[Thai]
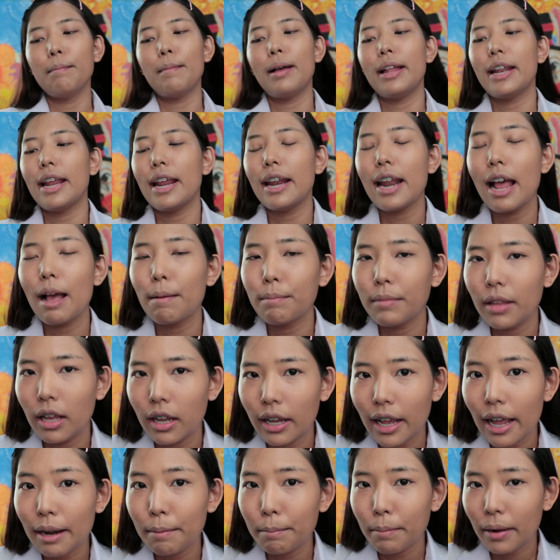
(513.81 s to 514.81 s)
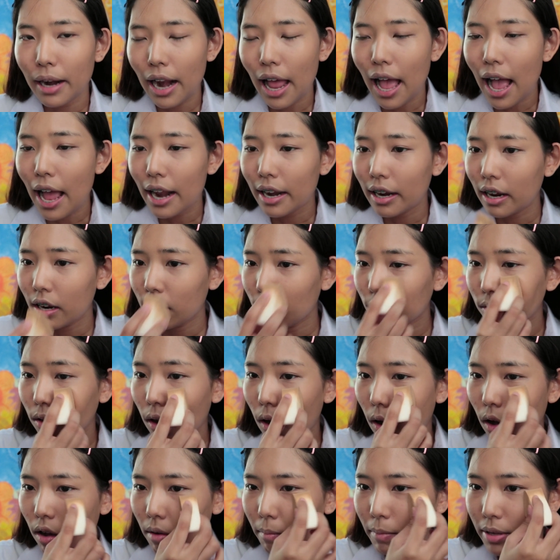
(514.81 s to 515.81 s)
มาแนะนำนะคะกันพลาดนะคะ
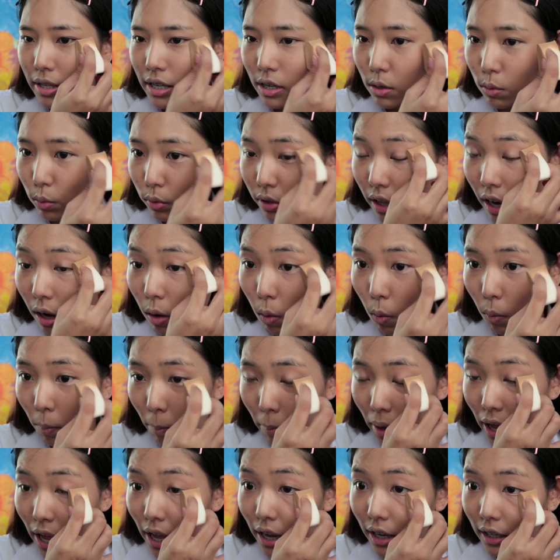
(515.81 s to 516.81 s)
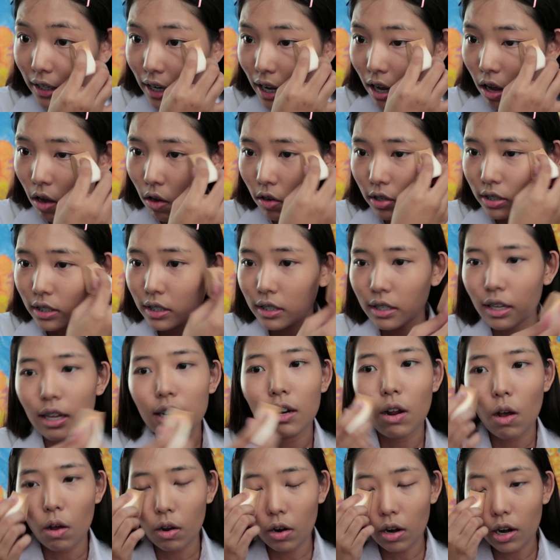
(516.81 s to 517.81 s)
น้องๆมันจะดูตลกมากถ้าคอเสื้อ
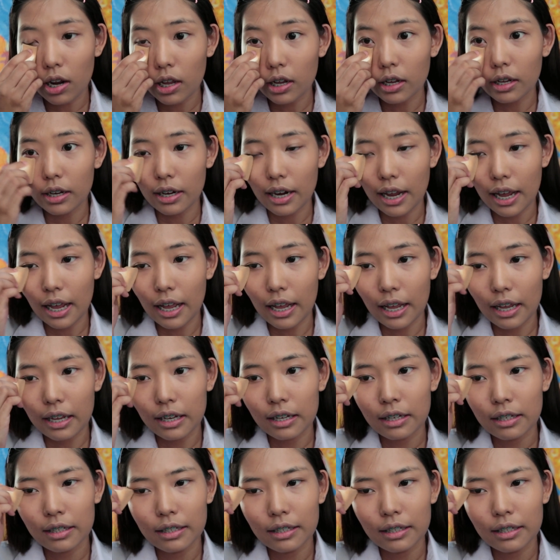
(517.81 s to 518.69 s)
น้องเลอะนะคะ